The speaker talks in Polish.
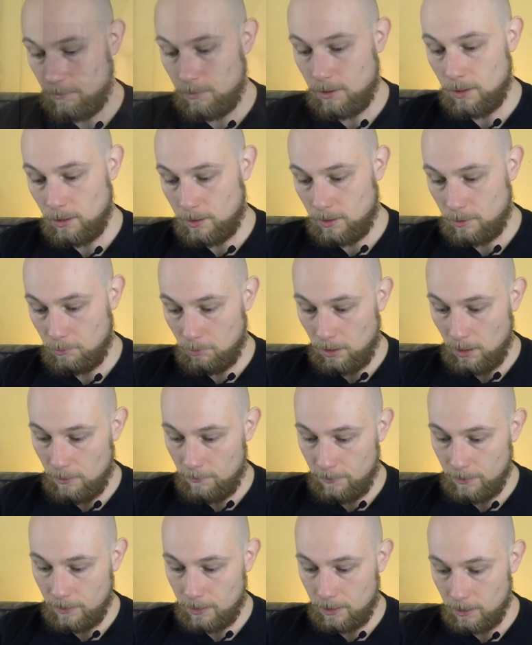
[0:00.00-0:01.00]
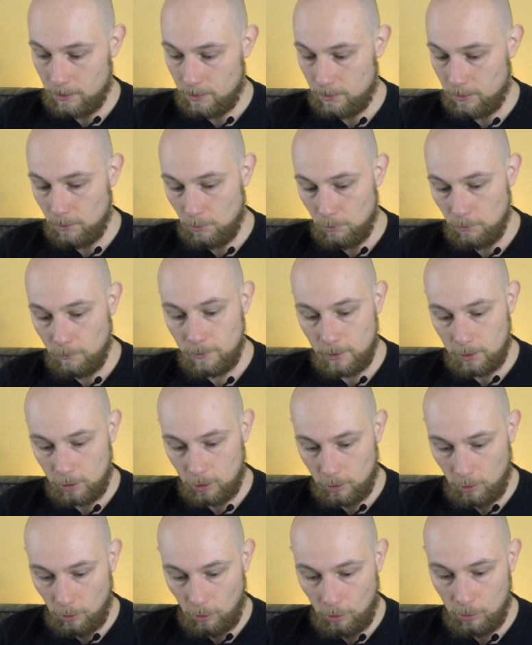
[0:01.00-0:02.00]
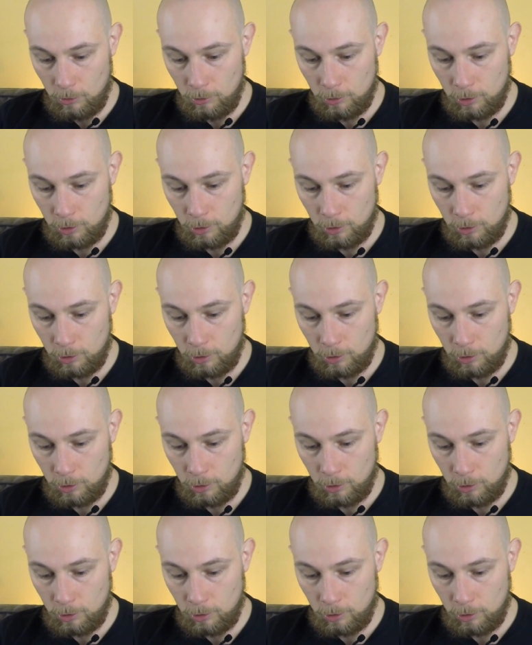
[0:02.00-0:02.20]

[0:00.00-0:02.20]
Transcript: tych słuchawek jest również to,